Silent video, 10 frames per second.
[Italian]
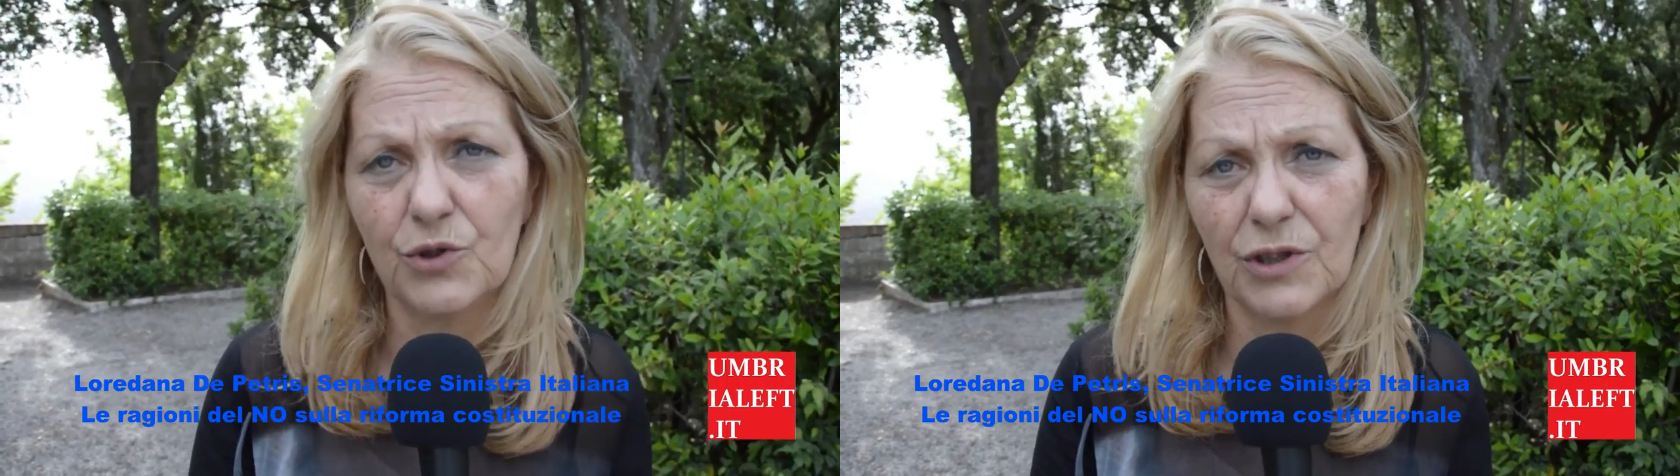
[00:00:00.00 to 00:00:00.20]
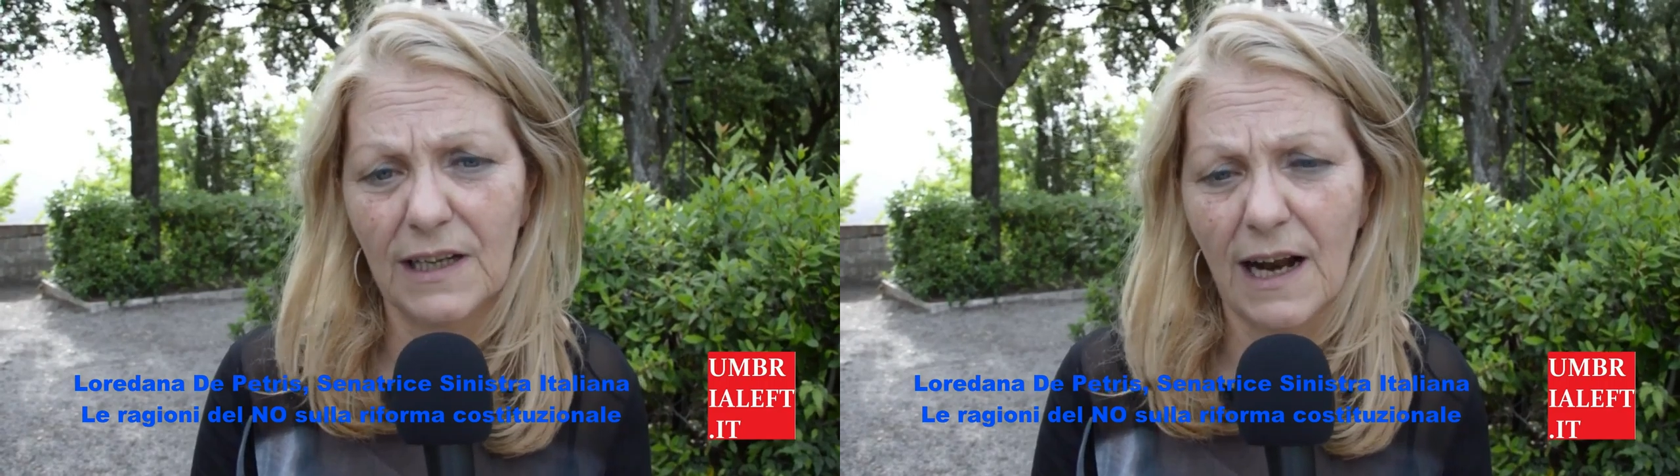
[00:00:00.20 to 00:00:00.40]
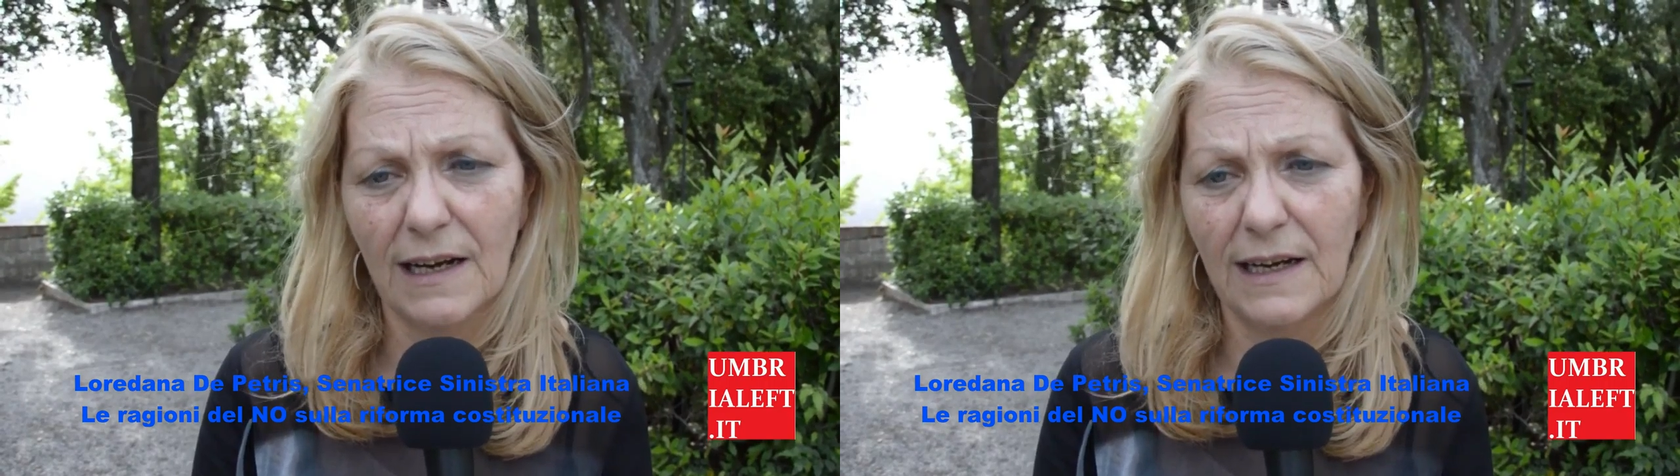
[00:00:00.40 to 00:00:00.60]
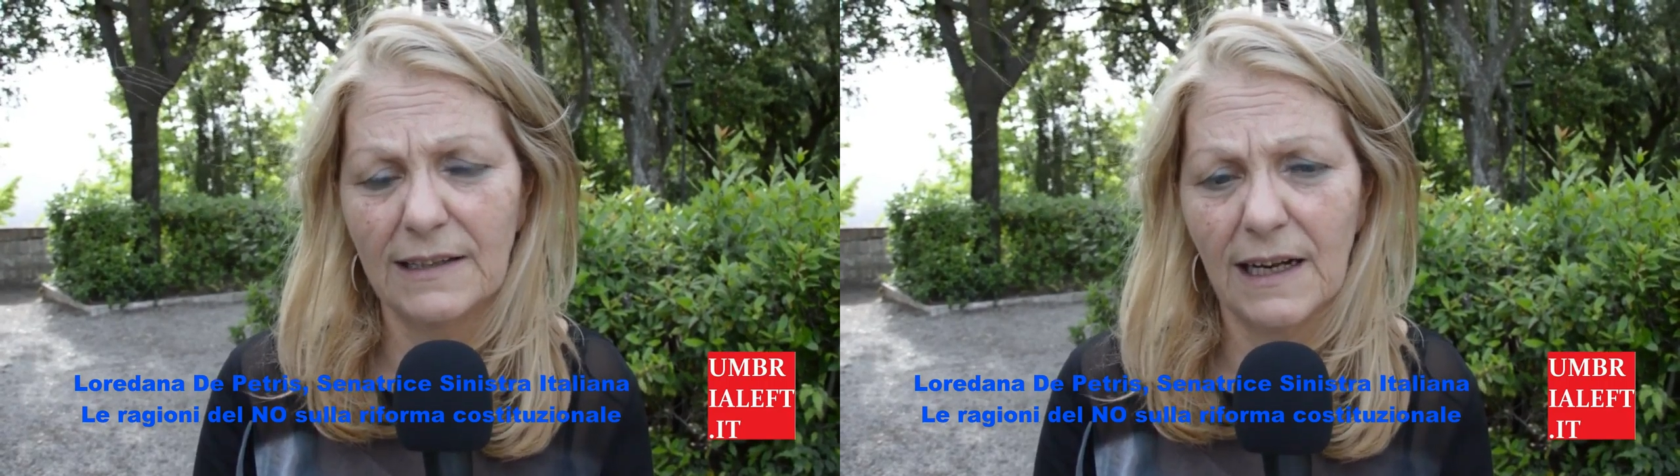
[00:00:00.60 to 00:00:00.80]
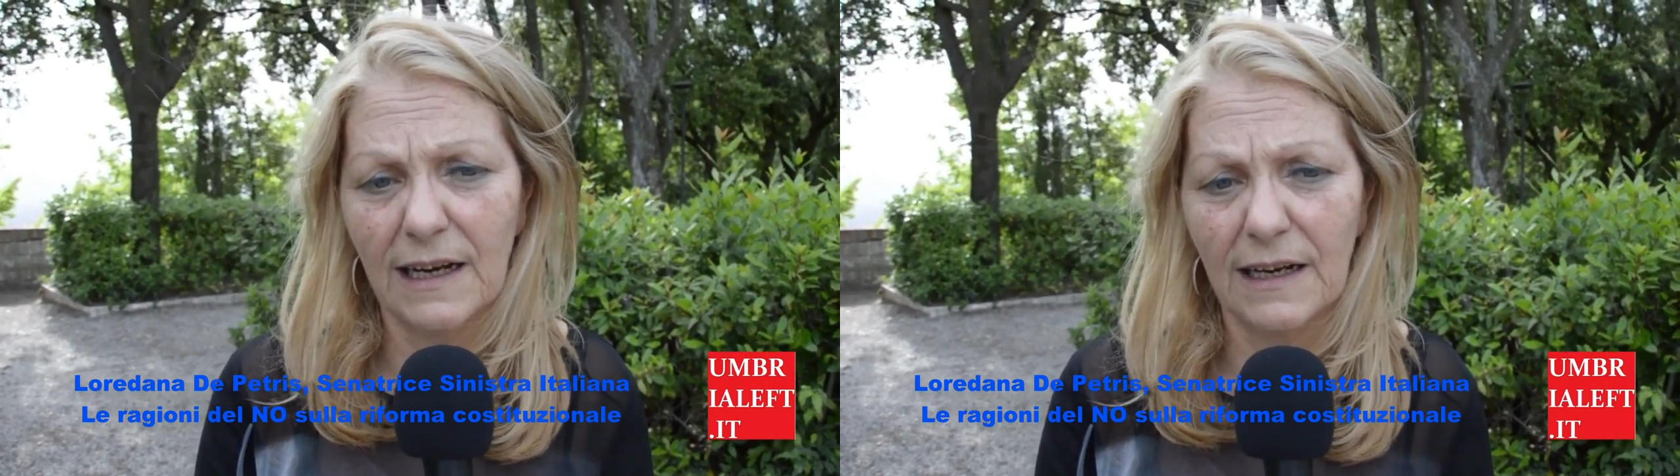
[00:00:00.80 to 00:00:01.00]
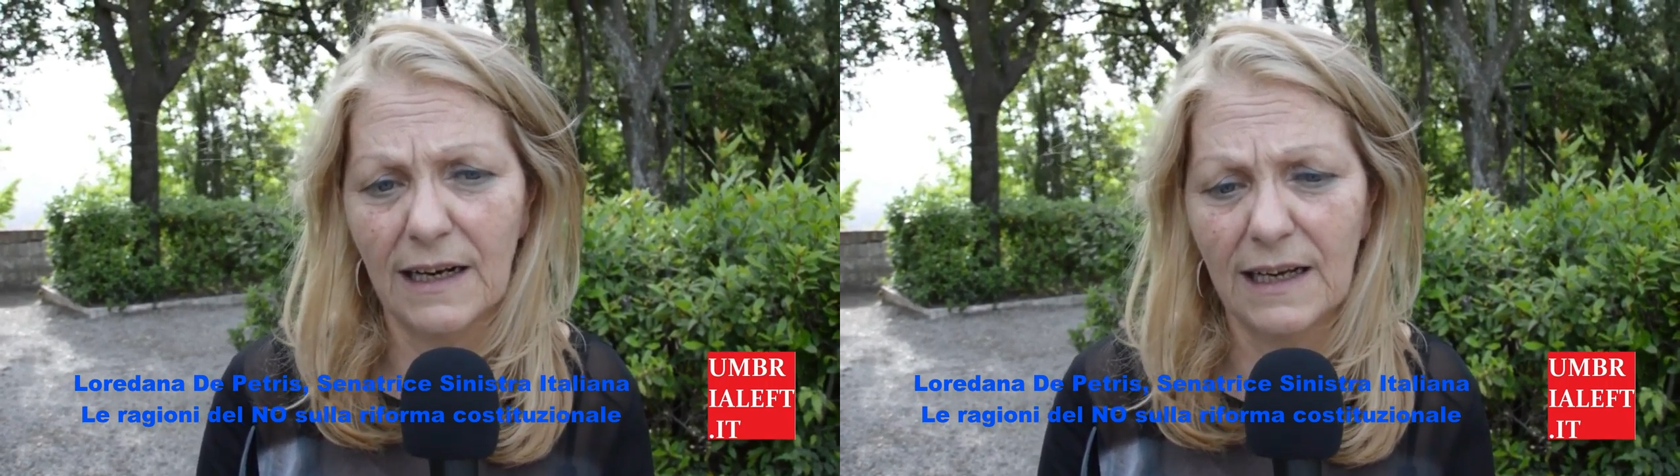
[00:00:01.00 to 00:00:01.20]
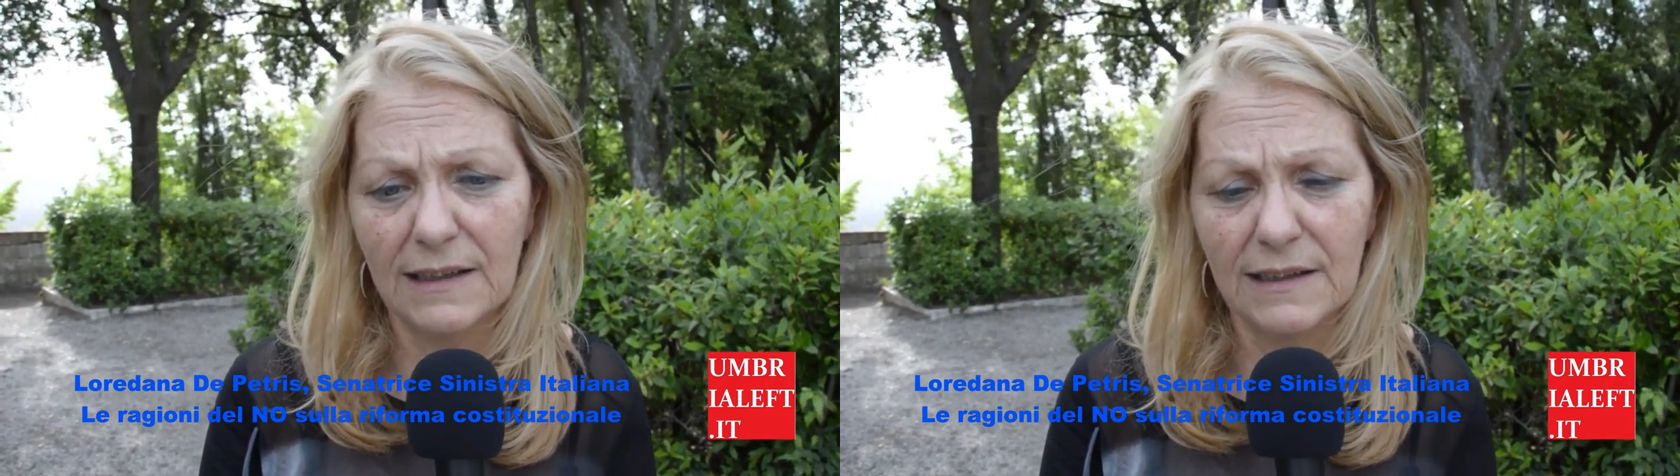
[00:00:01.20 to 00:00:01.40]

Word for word: generale del,